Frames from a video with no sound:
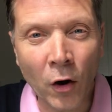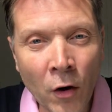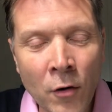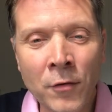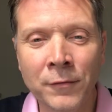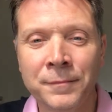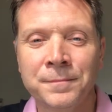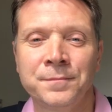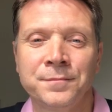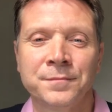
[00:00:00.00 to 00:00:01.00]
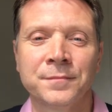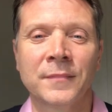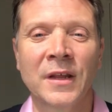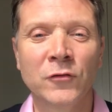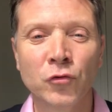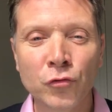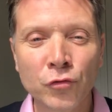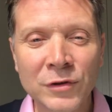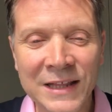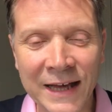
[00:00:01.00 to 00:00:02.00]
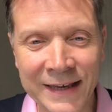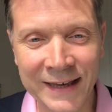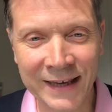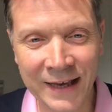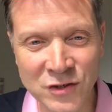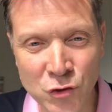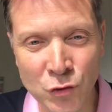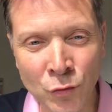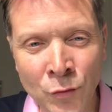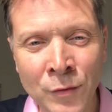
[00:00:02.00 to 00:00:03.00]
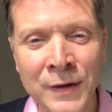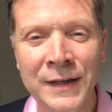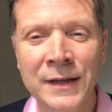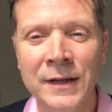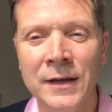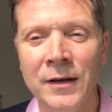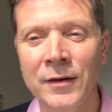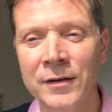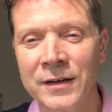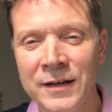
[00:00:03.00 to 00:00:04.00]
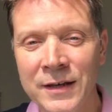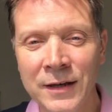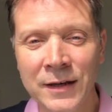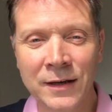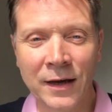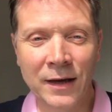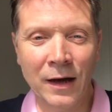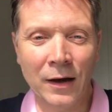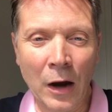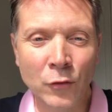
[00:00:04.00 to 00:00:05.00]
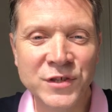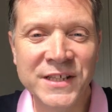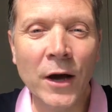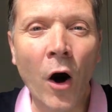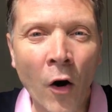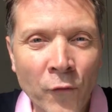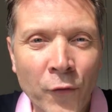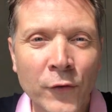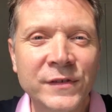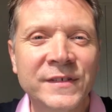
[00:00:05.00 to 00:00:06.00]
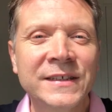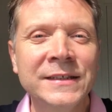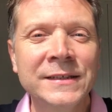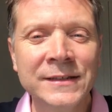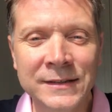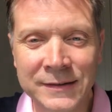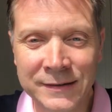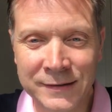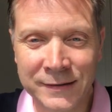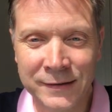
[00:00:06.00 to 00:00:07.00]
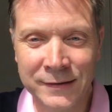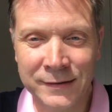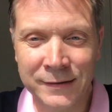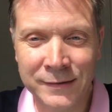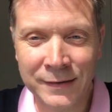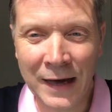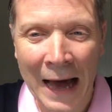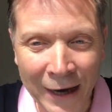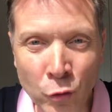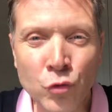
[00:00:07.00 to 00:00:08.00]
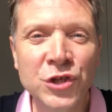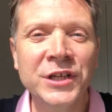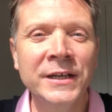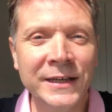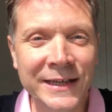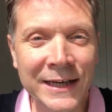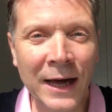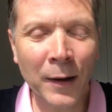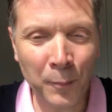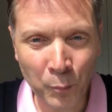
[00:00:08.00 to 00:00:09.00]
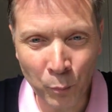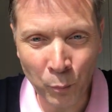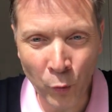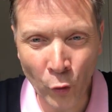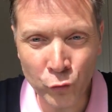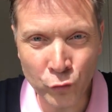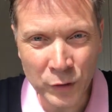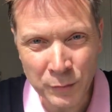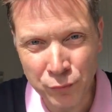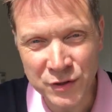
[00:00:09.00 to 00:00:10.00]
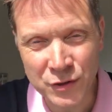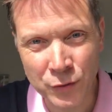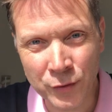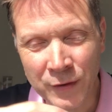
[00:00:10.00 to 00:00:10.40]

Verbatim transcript: rang de toute la création, euh, qu'il a aussi enfanté, euh, accouché, qu'il a produit, puisque